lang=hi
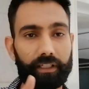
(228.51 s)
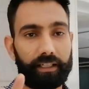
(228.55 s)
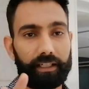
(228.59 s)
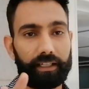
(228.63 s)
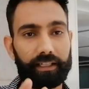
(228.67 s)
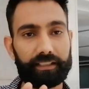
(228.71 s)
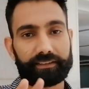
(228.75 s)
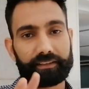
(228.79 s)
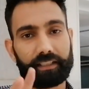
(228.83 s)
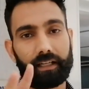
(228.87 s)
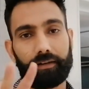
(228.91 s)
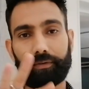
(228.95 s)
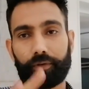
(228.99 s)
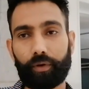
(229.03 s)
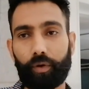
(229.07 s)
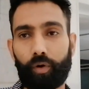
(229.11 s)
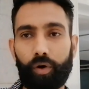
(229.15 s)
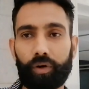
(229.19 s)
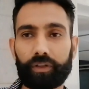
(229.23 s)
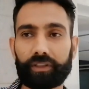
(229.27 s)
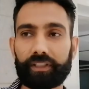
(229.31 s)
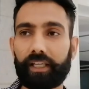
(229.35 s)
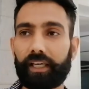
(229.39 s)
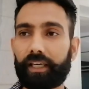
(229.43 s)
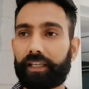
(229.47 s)
इसका
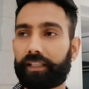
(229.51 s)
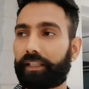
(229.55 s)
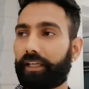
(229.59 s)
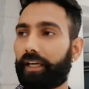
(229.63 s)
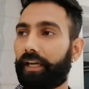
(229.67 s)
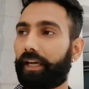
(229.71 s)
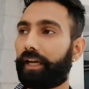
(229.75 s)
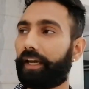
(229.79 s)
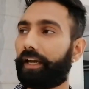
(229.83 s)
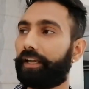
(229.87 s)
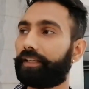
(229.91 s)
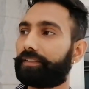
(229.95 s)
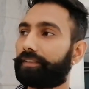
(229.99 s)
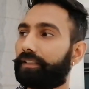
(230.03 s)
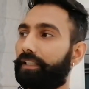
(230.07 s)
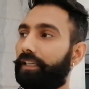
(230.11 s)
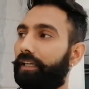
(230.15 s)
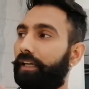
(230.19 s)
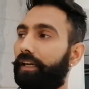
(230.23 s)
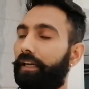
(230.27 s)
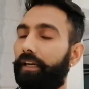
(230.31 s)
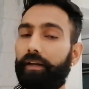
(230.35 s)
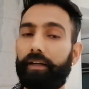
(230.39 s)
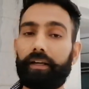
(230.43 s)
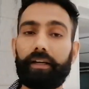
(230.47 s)
ब्लॉग देख के इसके
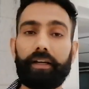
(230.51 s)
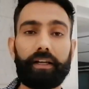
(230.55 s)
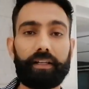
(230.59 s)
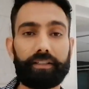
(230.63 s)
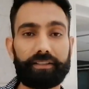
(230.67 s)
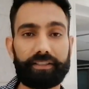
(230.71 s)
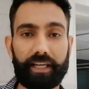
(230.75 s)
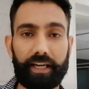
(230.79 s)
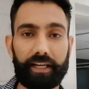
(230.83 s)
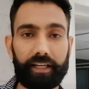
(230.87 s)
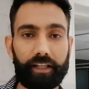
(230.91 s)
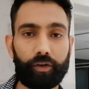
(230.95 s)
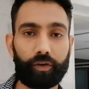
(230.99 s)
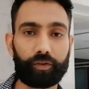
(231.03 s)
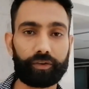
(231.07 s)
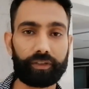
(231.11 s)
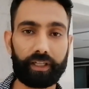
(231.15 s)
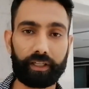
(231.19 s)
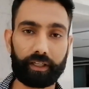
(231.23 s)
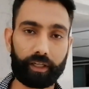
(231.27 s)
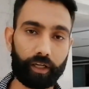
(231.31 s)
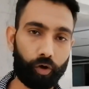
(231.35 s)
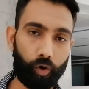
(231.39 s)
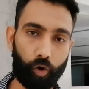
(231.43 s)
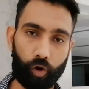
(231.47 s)
चेहरे को
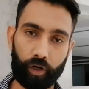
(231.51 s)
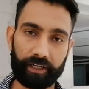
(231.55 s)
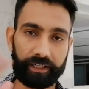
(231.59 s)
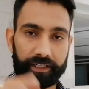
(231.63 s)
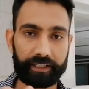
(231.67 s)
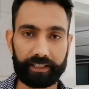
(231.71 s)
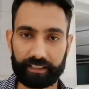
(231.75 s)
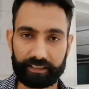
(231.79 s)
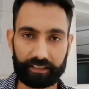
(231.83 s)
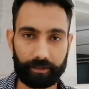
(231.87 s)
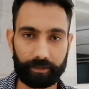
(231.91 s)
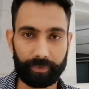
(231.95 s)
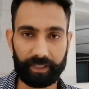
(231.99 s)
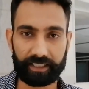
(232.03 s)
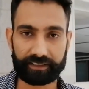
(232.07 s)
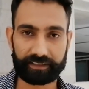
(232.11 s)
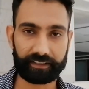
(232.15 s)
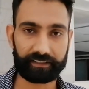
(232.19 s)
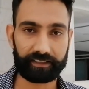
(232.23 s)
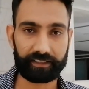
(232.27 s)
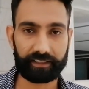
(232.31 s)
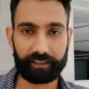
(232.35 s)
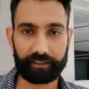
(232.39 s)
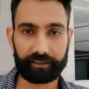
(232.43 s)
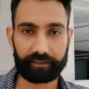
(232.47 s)
देख के लोग इंडिया से पैसे
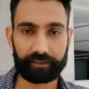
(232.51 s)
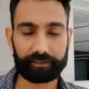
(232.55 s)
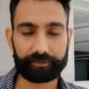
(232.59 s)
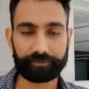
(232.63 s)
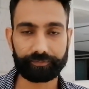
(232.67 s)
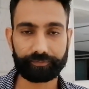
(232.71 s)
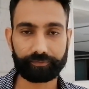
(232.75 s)
दे रहे थे